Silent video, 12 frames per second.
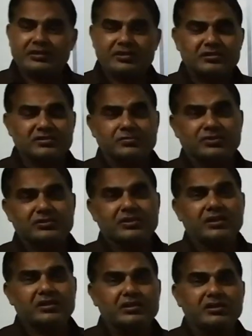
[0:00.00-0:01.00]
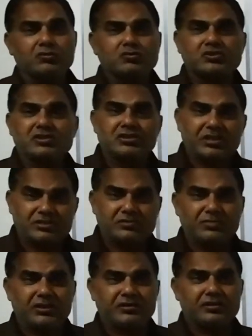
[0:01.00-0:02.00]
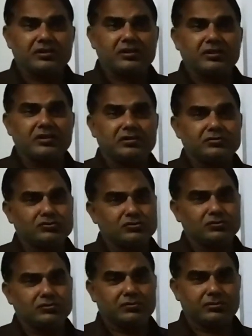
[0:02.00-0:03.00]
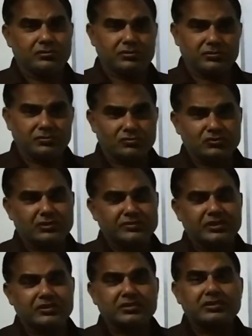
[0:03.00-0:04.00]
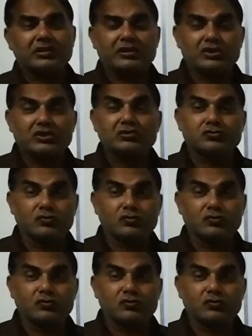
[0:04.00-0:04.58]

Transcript: ये समझता है कि ये उसकी रेजिमेंट का जो उसका साथी था नील